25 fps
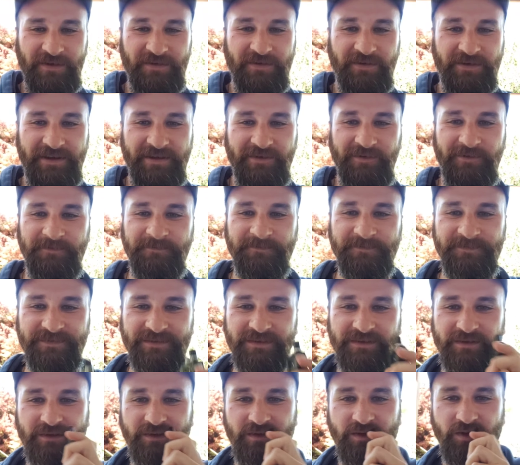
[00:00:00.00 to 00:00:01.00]
algo rico
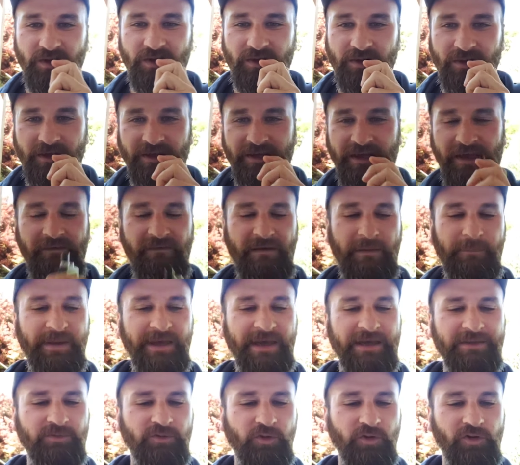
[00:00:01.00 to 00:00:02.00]
va
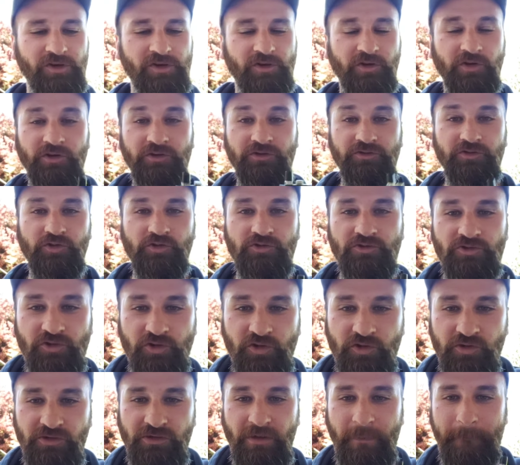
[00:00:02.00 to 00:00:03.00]
pedazo hoy con Juice
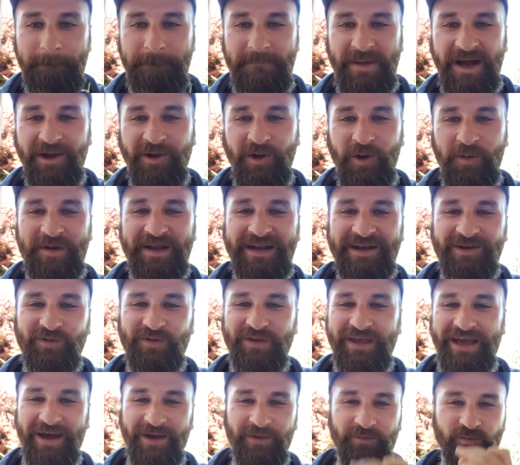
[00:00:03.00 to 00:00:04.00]
Juice Mango
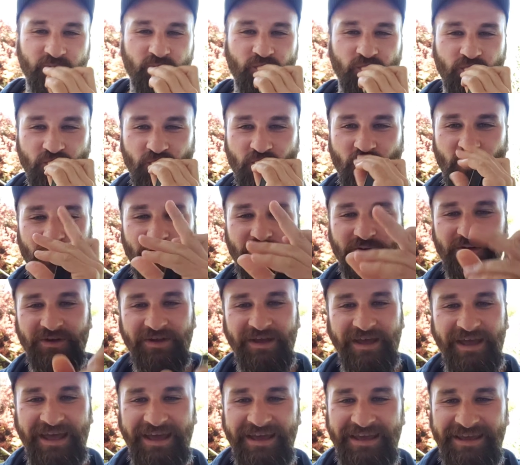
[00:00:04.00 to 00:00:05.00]
Maracuyá.
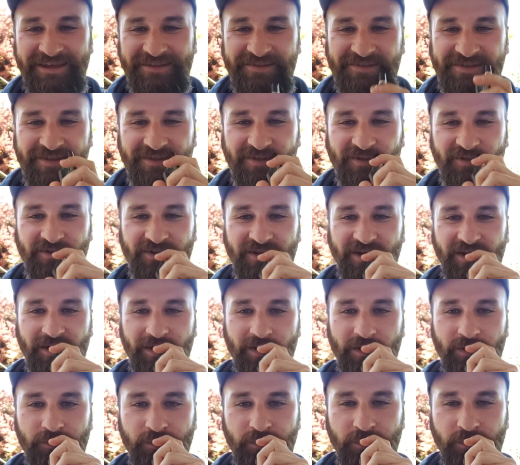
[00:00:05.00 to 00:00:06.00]
Exquisito, chiquillo.